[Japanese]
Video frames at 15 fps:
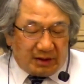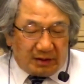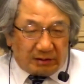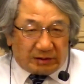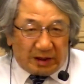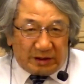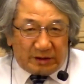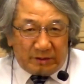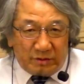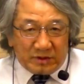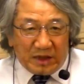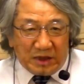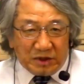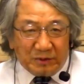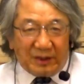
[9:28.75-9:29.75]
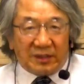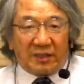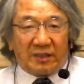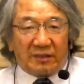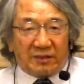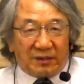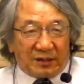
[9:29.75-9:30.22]
2人とも最初はあだ
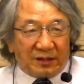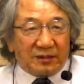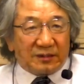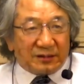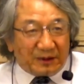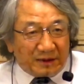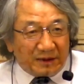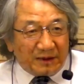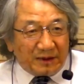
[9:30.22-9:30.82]
けっていたんですね